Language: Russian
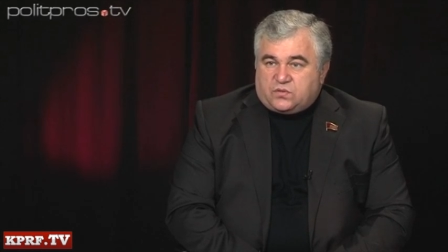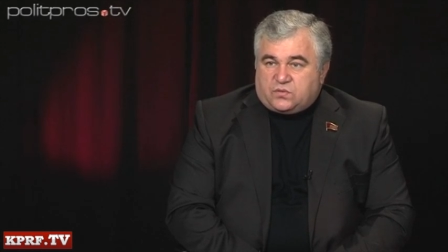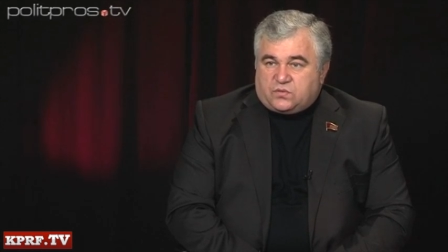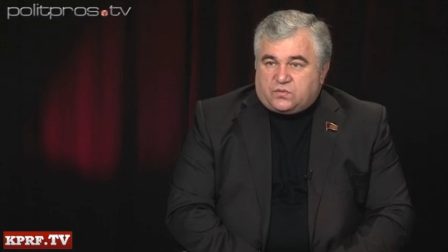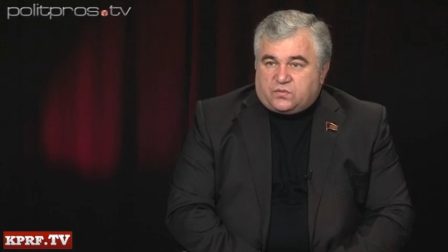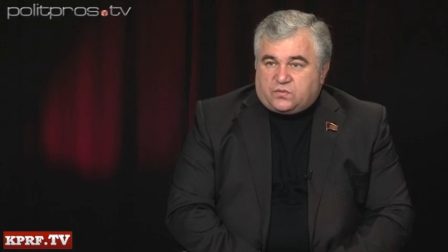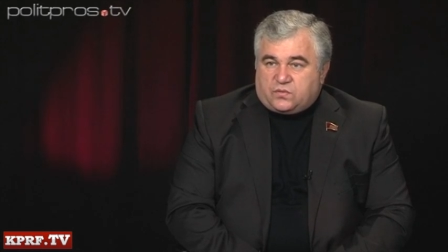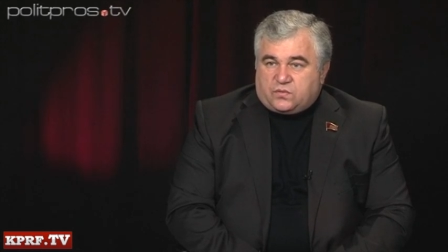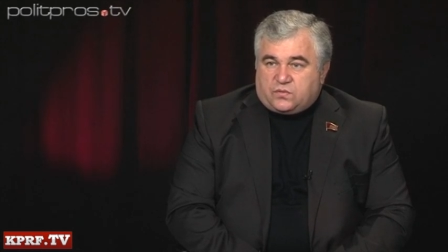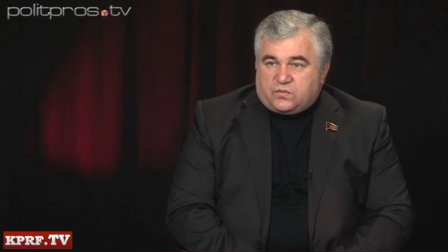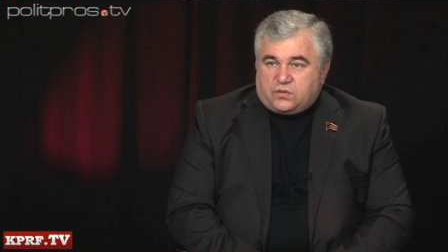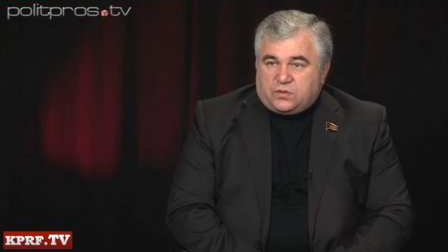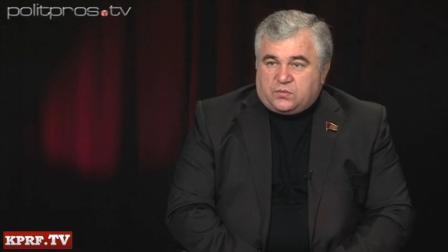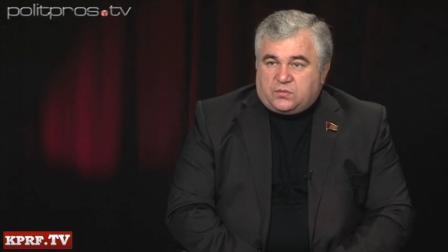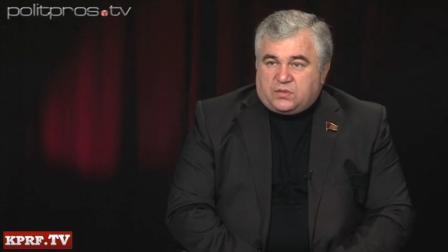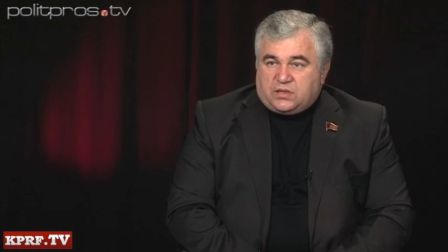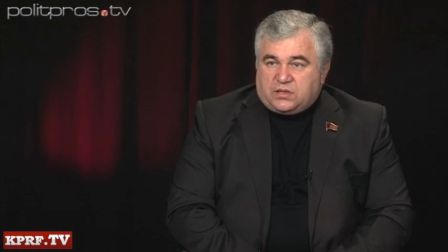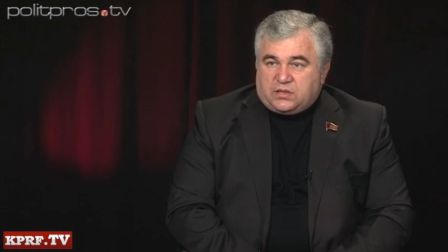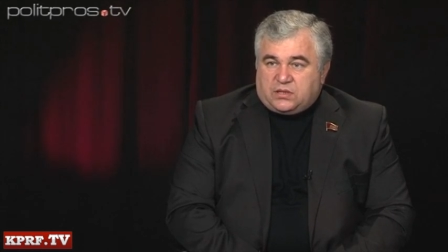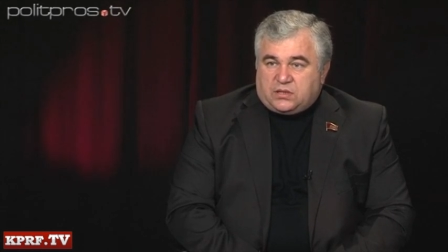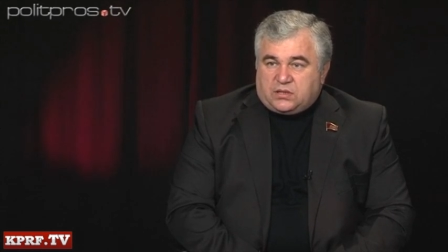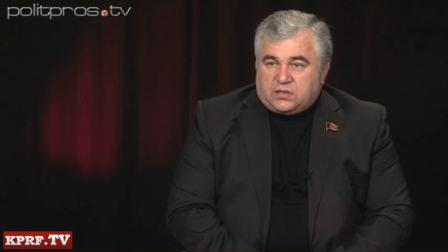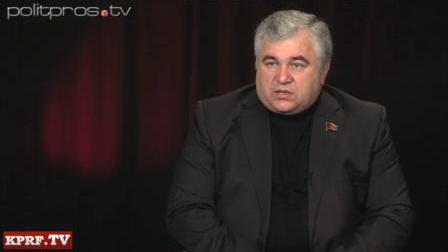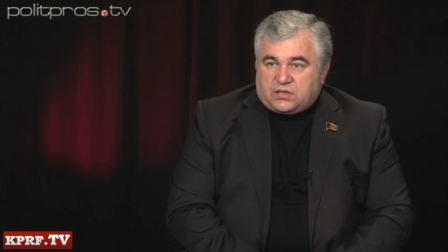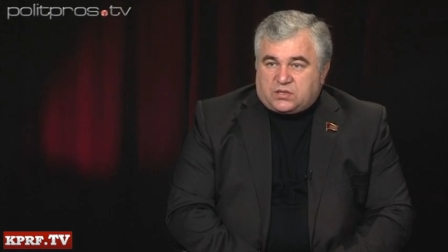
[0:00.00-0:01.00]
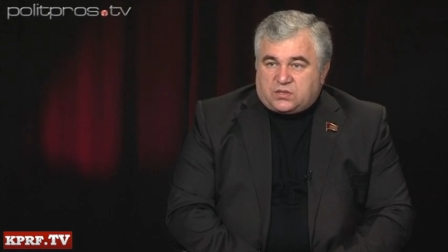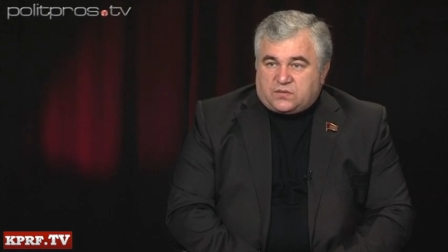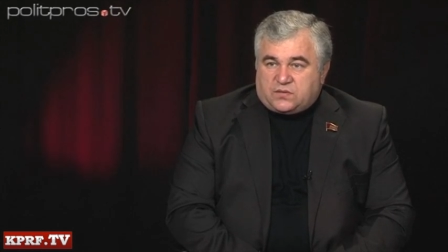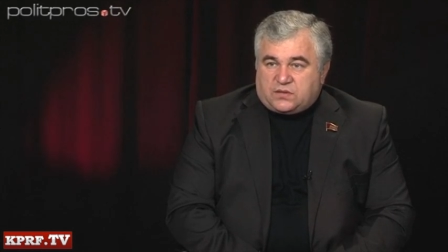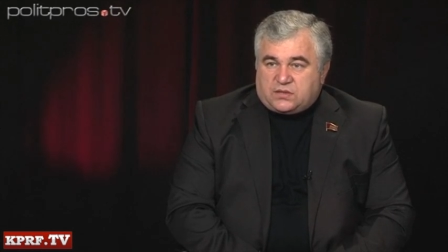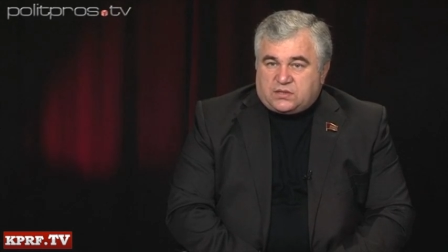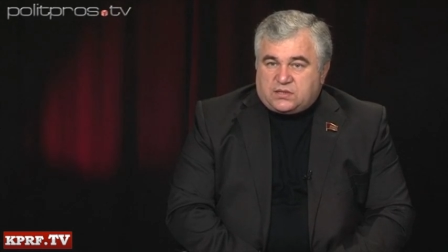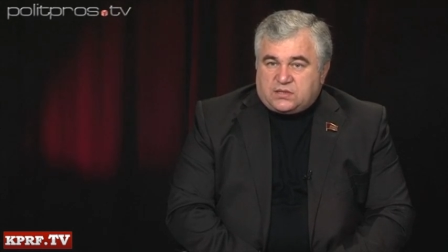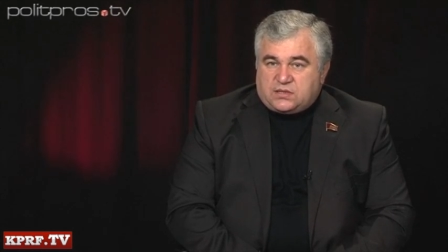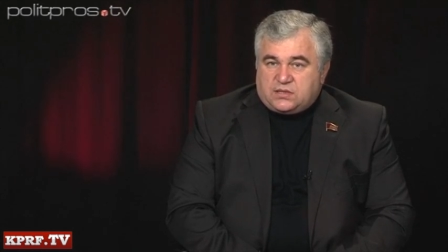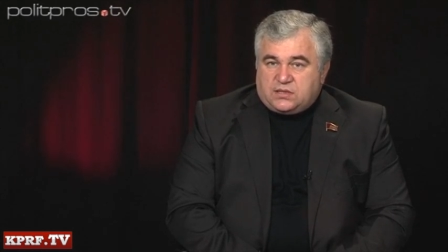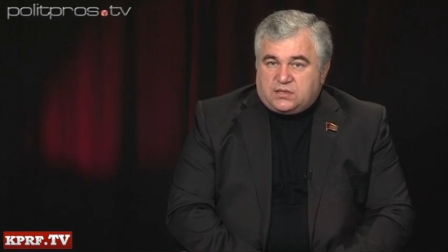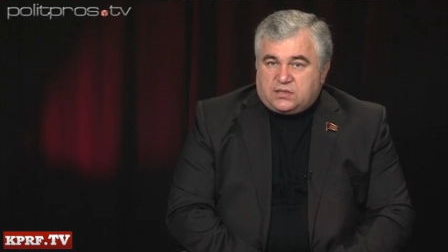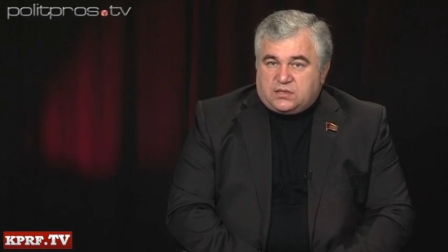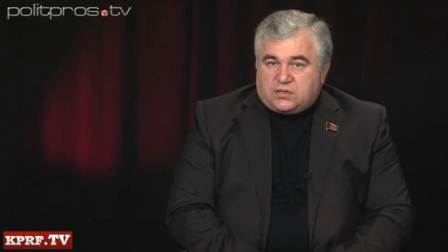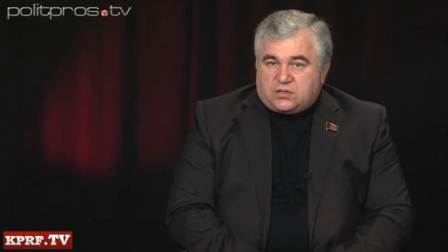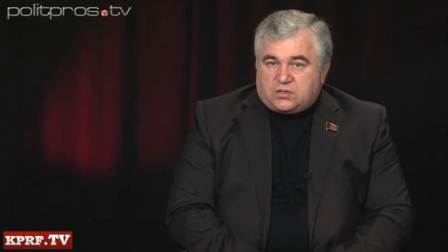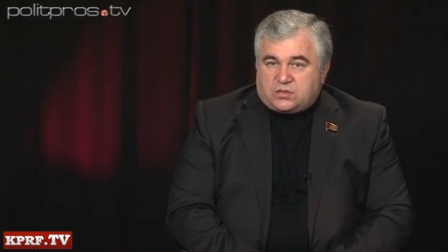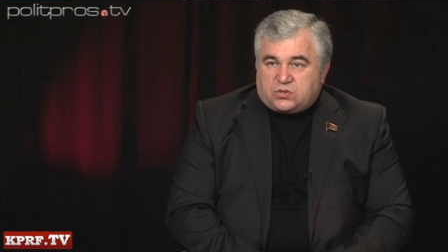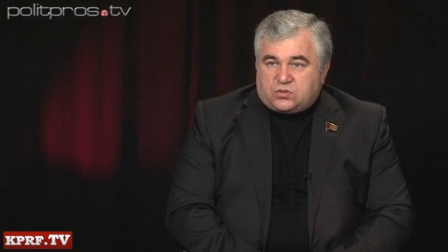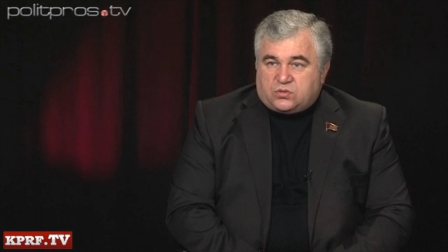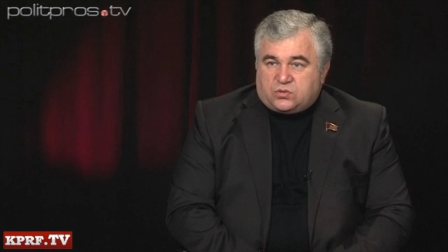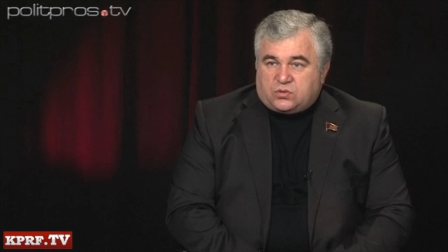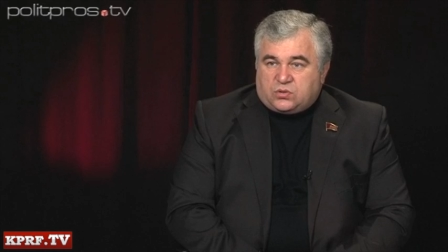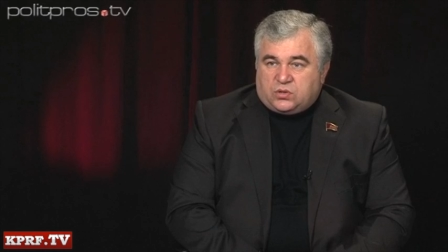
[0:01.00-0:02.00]
внимание нашего населения,
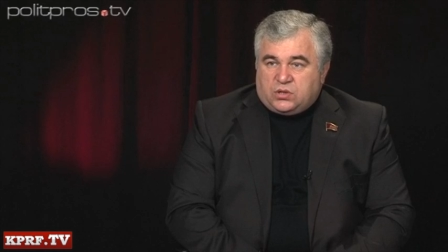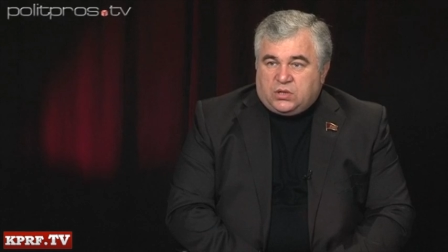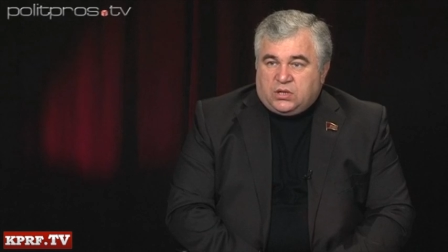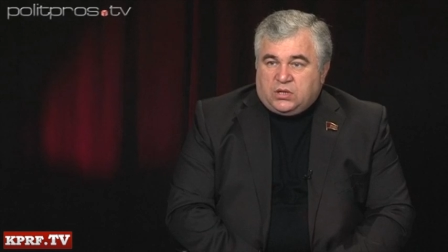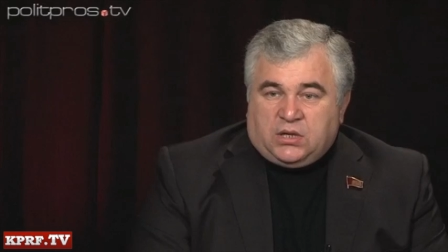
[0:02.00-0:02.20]
что